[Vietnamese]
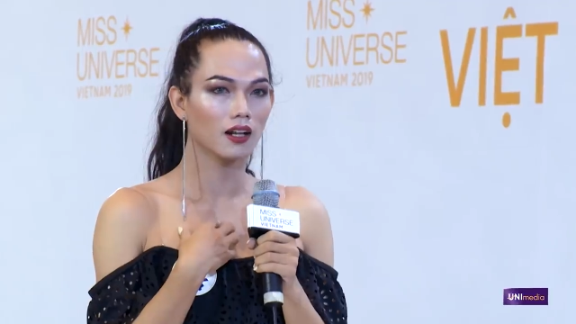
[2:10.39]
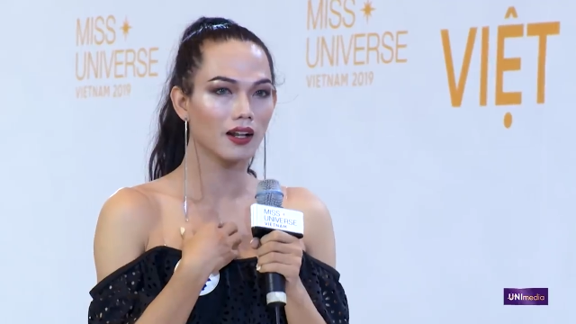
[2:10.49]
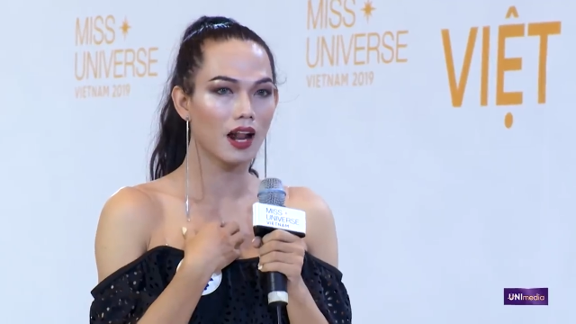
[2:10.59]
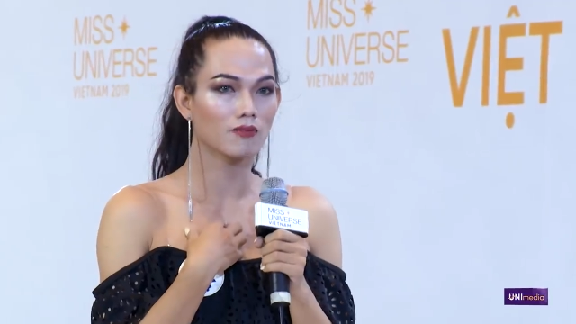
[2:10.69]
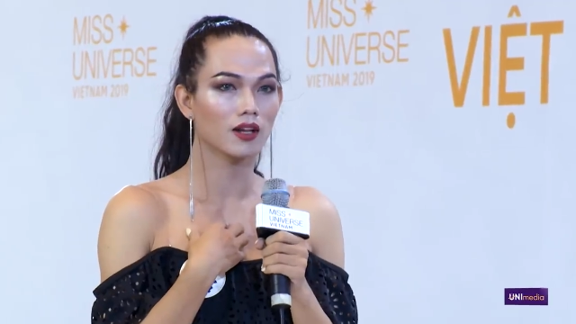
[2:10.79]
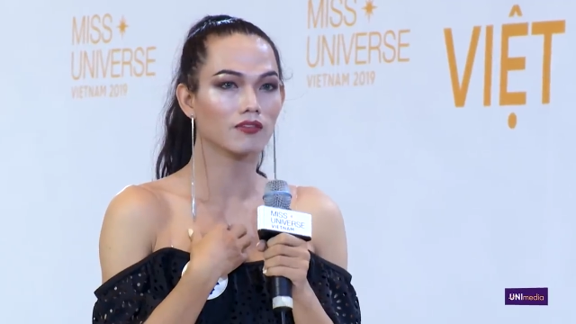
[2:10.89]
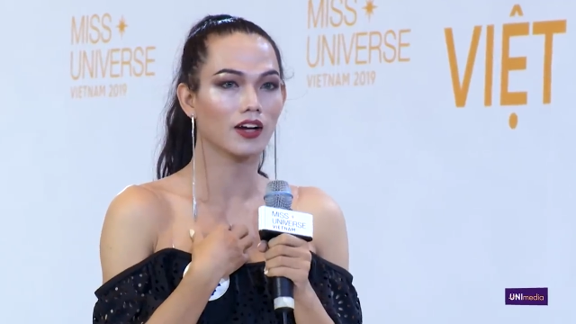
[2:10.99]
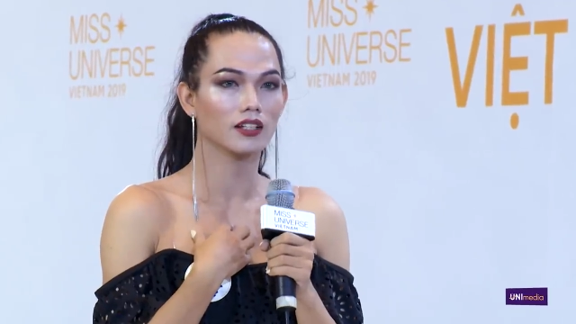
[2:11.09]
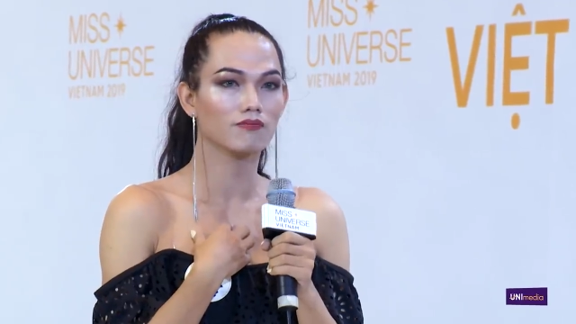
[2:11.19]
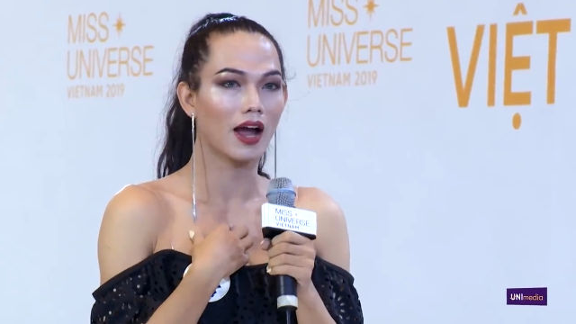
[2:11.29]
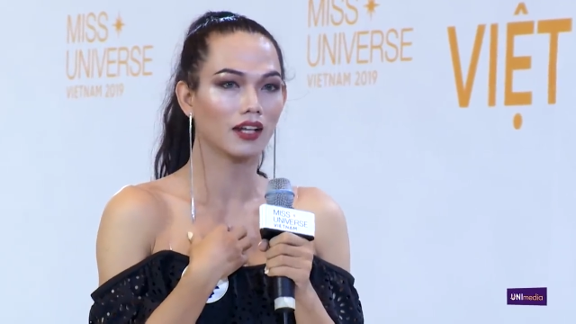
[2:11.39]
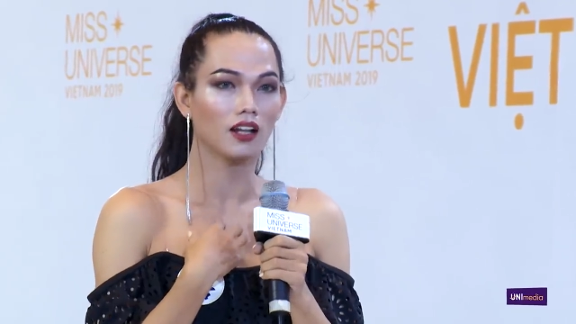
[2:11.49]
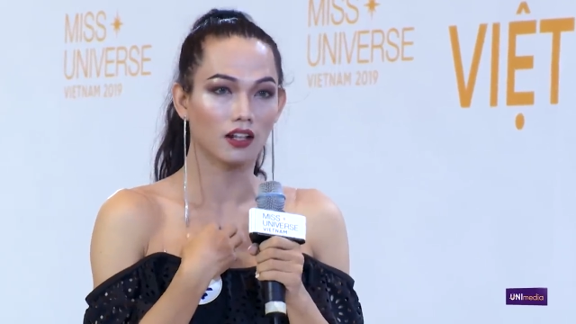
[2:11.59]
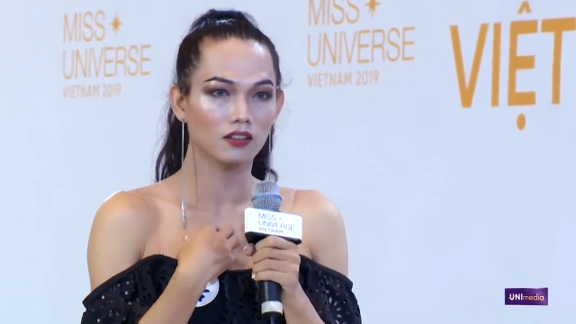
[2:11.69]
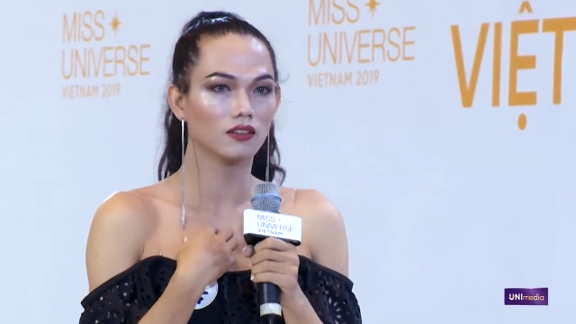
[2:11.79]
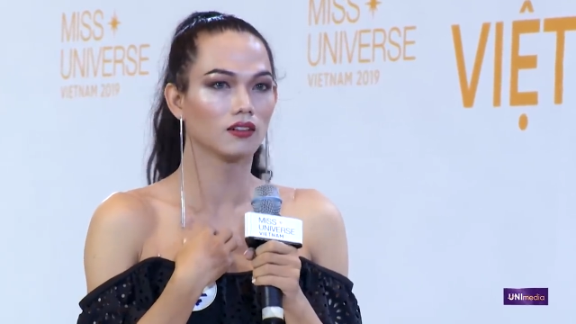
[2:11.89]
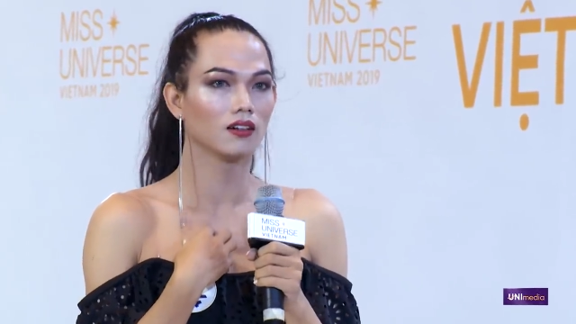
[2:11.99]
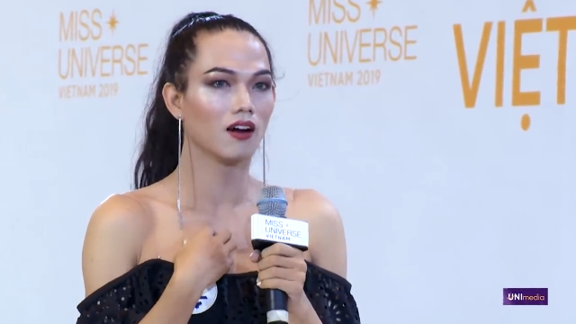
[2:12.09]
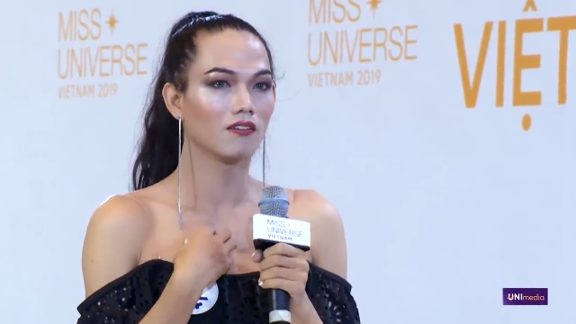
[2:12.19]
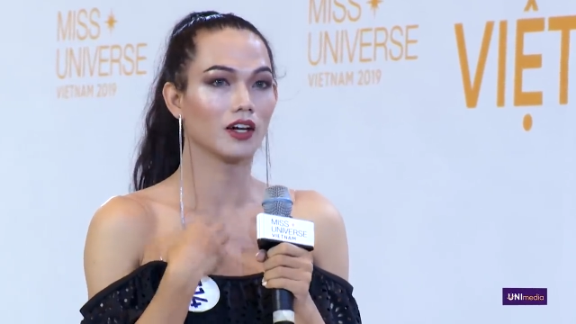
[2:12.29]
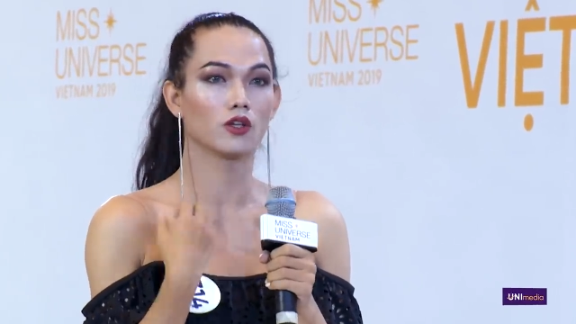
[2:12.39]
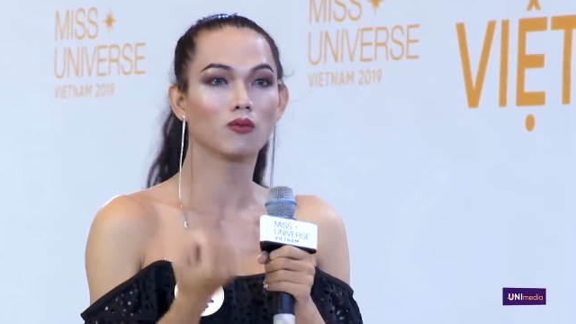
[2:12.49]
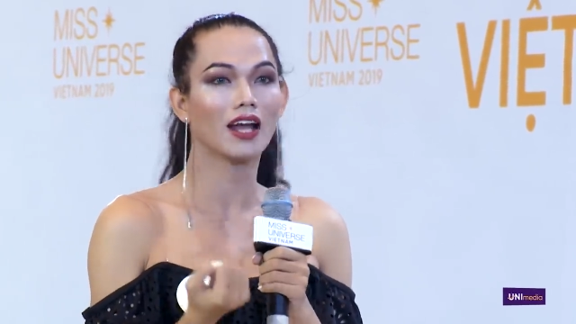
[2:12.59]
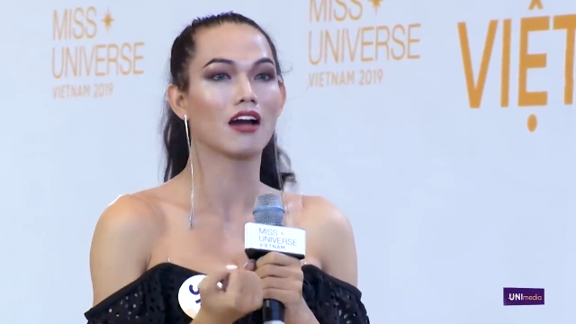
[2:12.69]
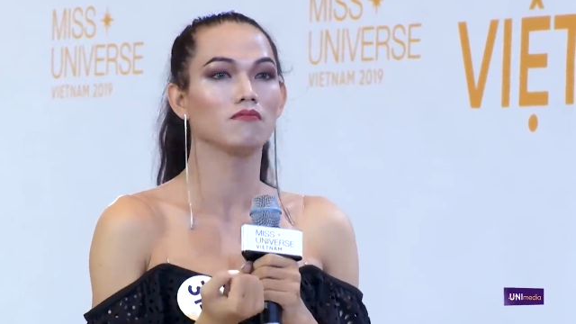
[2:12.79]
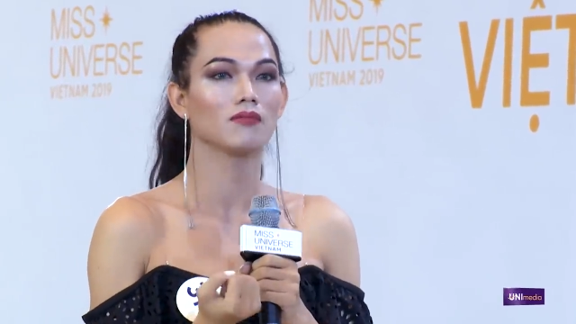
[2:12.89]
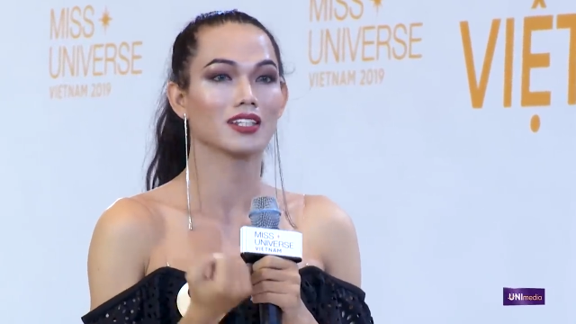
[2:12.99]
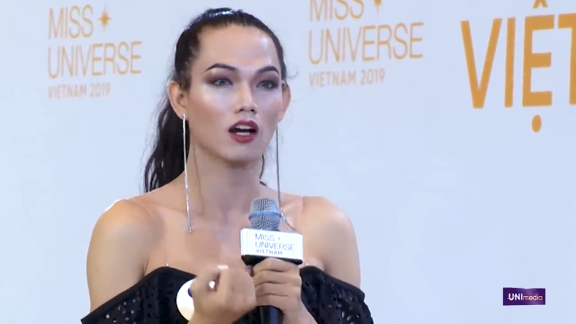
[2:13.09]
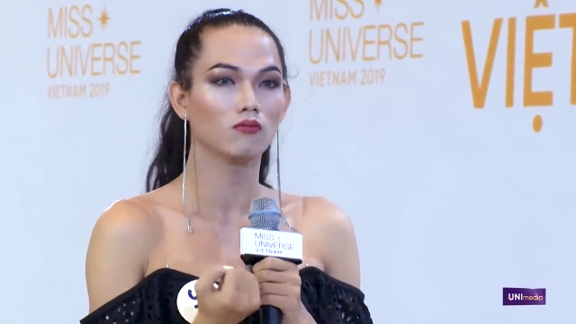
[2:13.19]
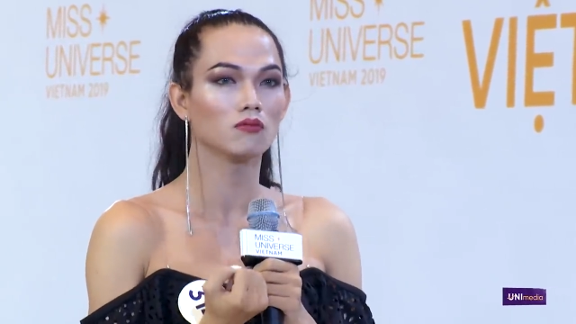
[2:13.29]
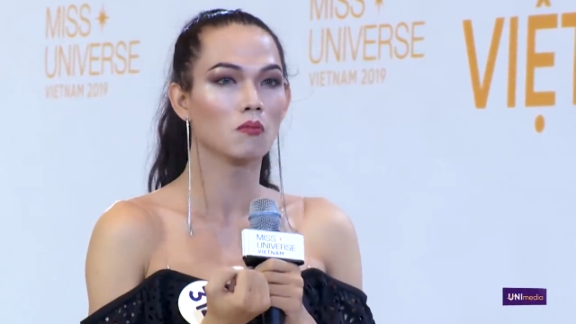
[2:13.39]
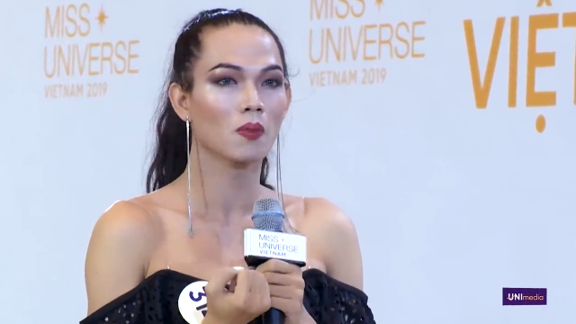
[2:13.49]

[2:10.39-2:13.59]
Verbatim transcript: là mình phải bản lĩnh và dũng cảm mà sống.